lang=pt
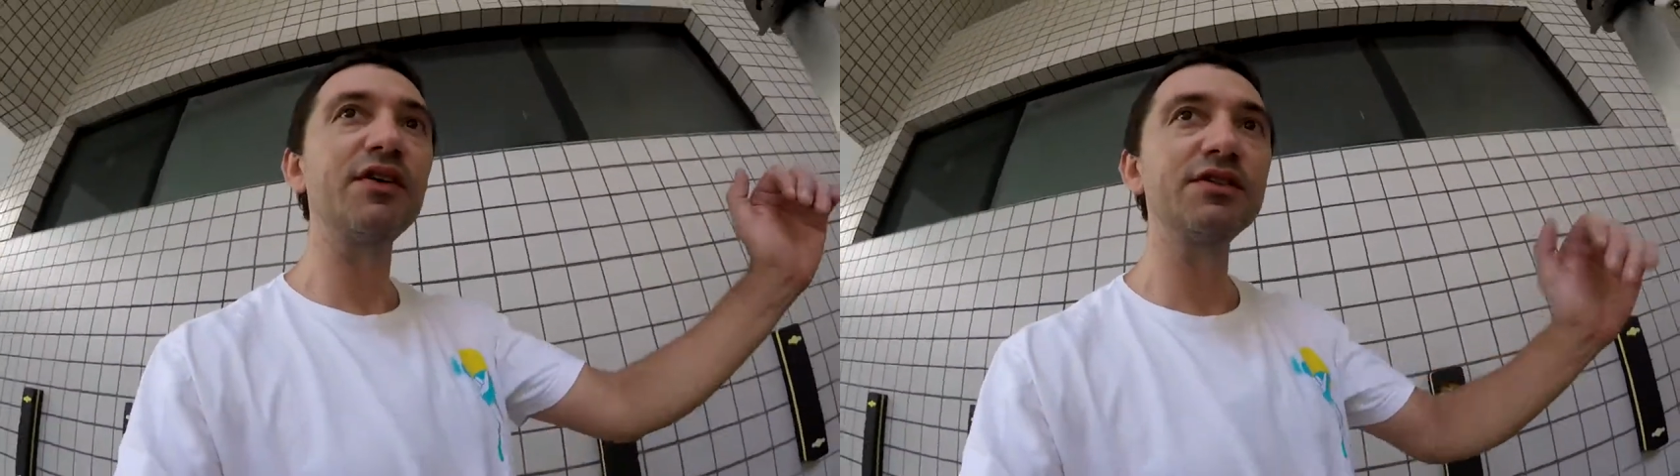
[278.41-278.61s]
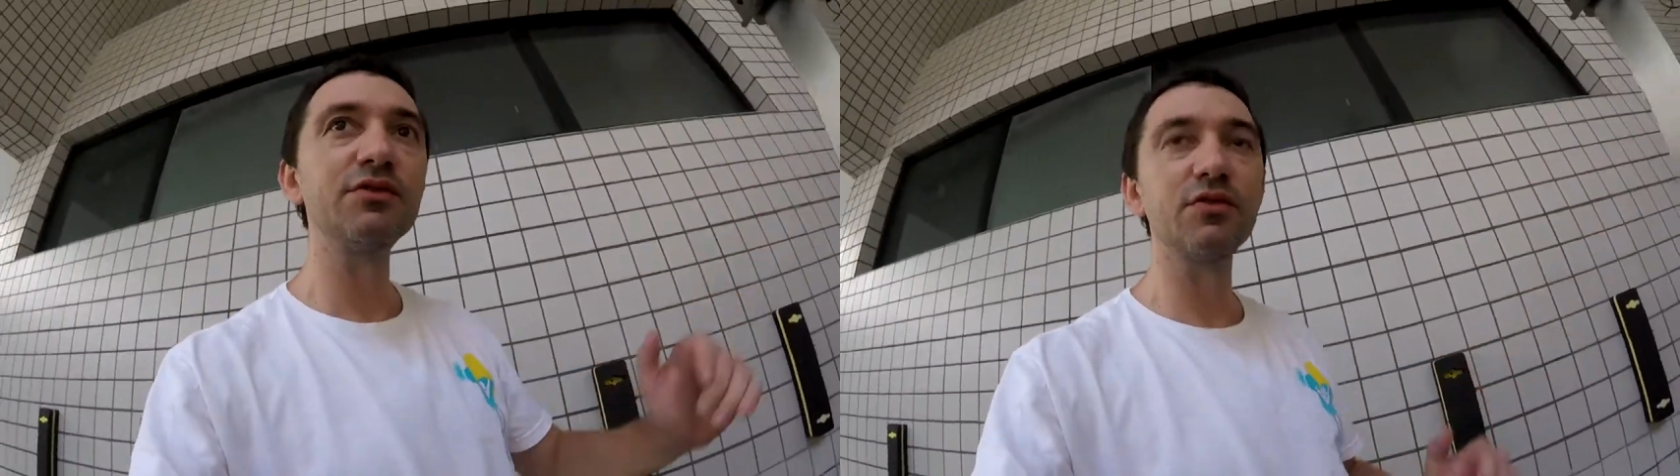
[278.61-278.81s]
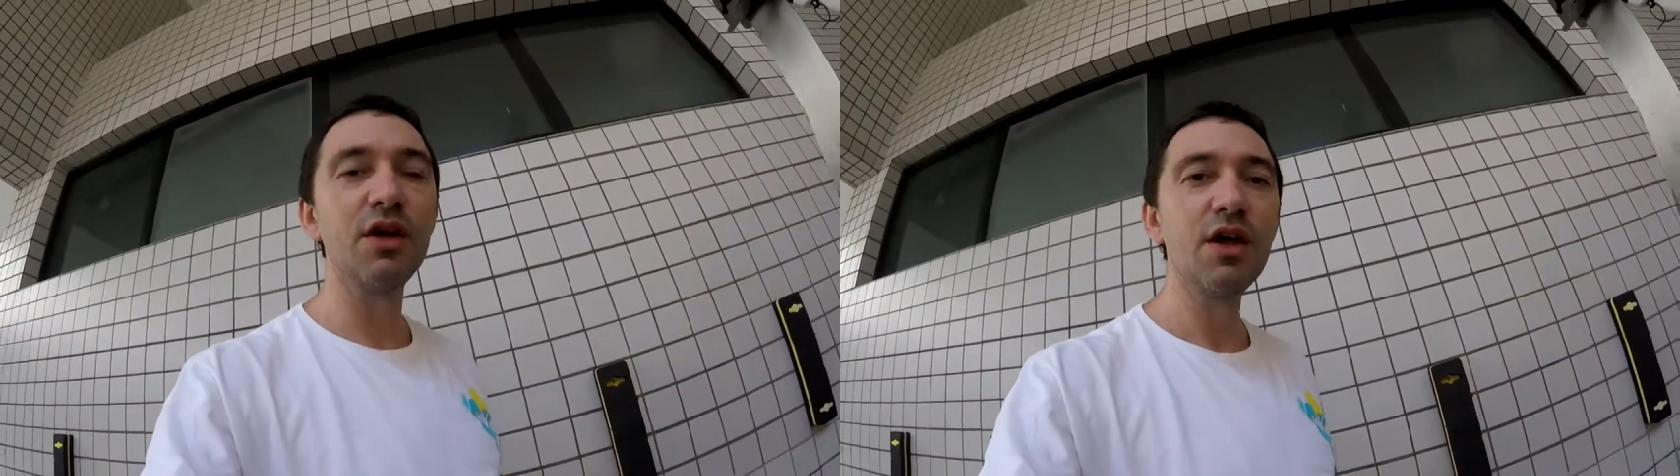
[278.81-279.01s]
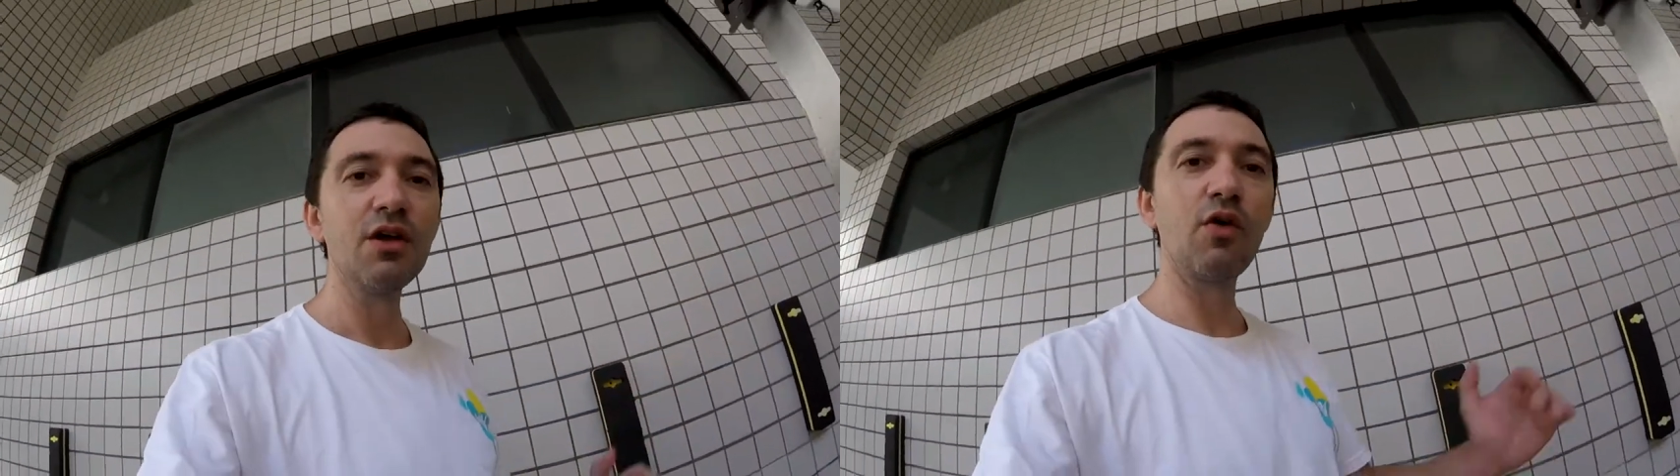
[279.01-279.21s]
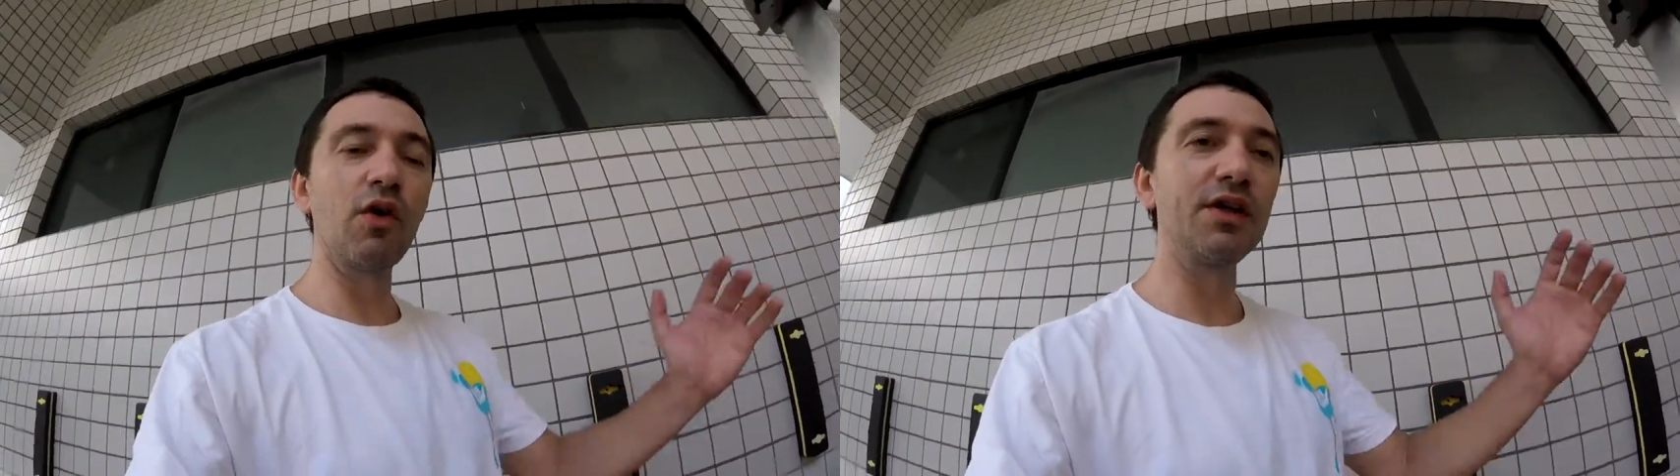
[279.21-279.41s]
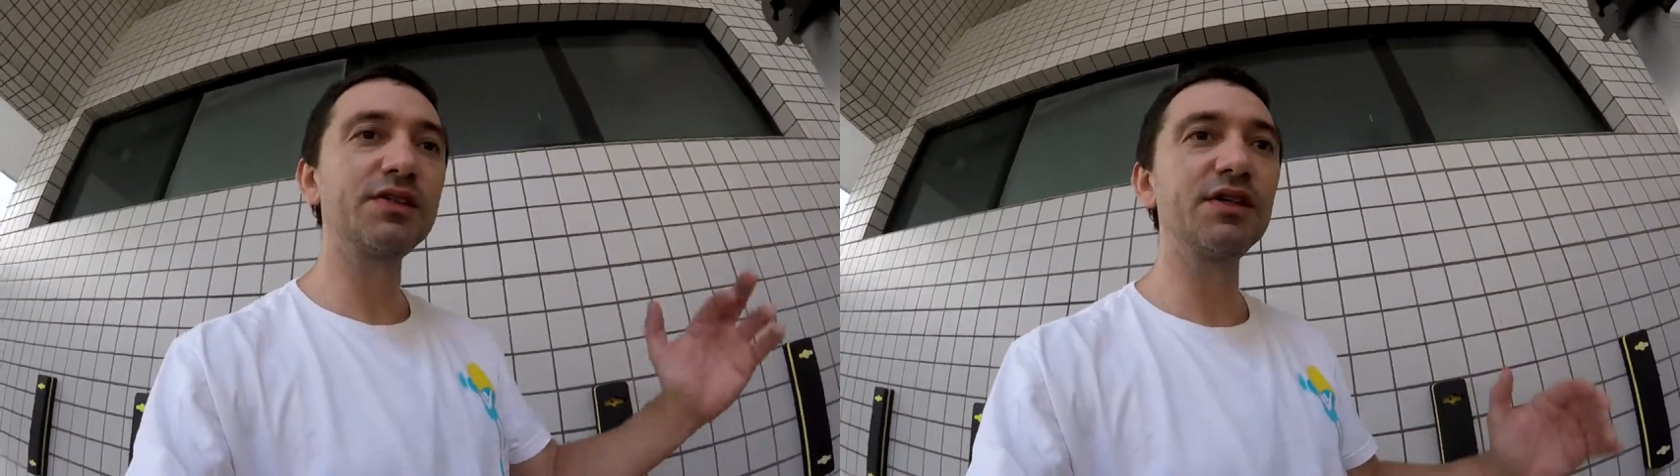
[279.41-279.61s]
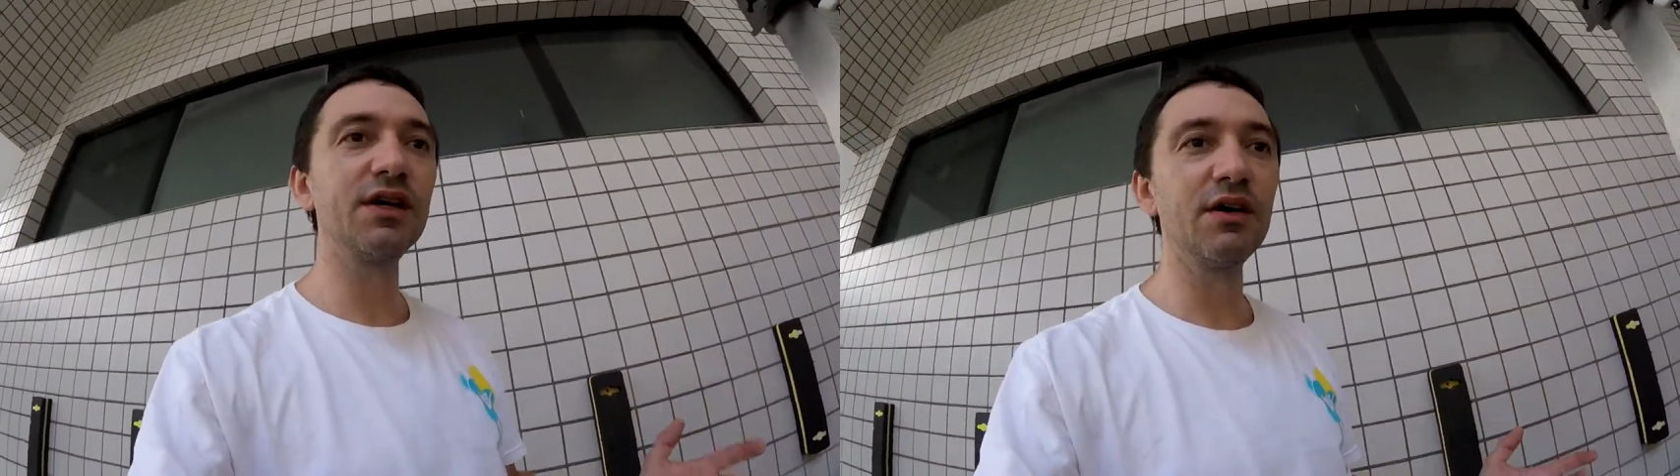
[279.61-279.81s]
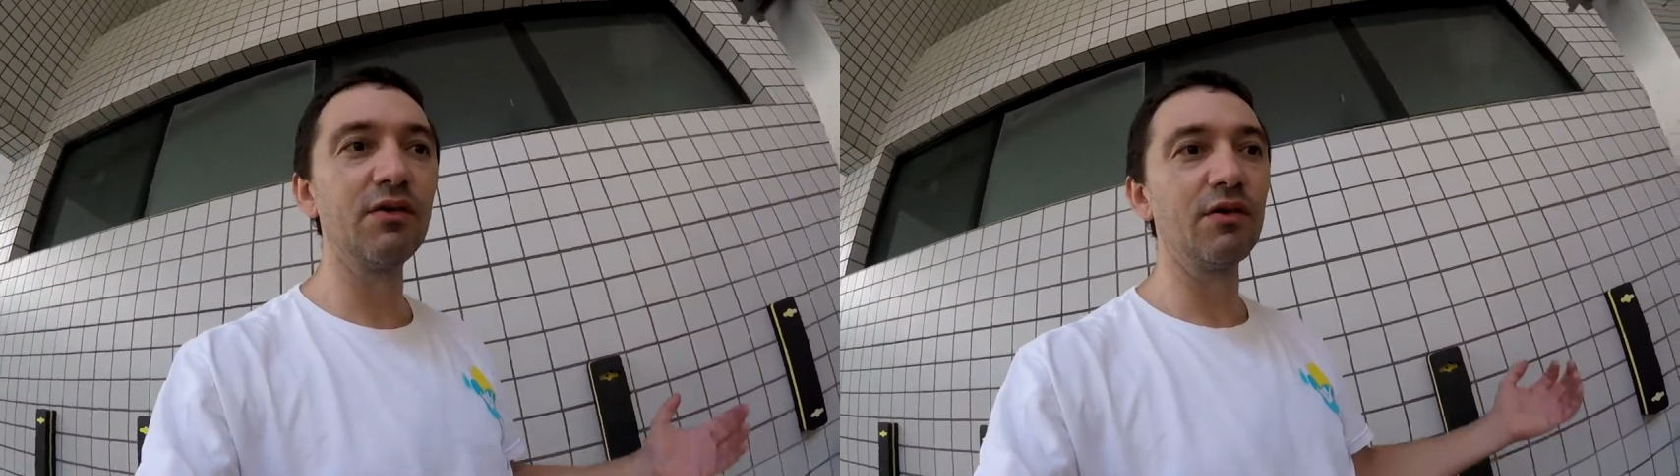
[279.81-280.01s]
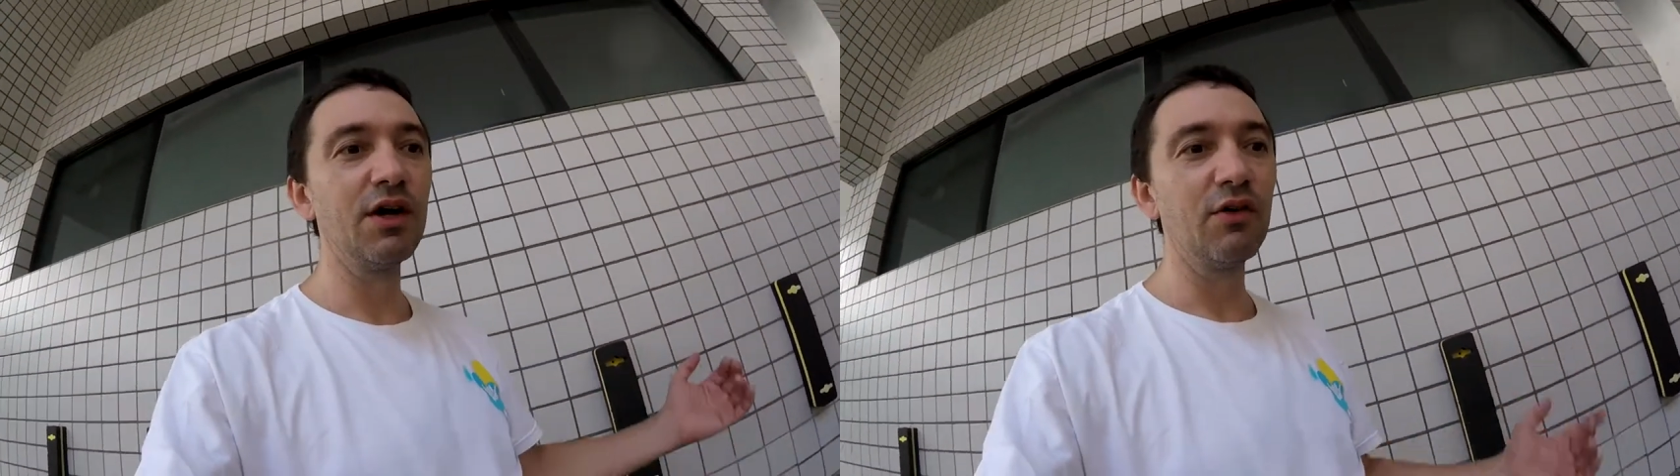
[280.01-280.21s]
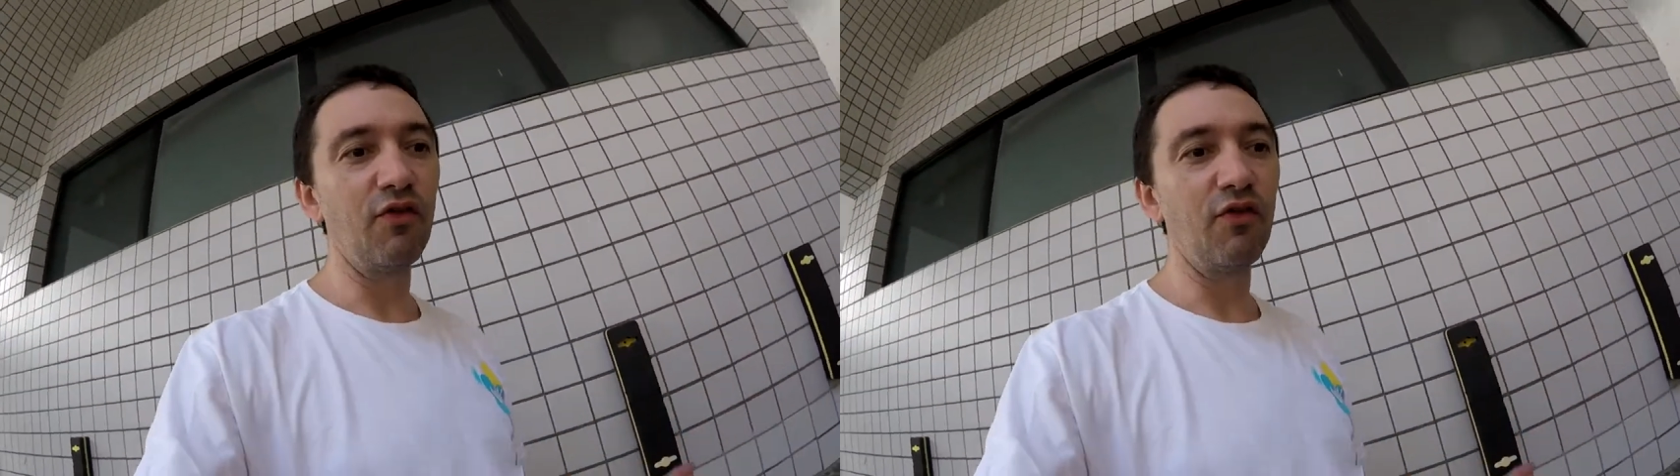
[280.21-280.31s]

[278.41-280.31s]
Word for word: fazendo correção,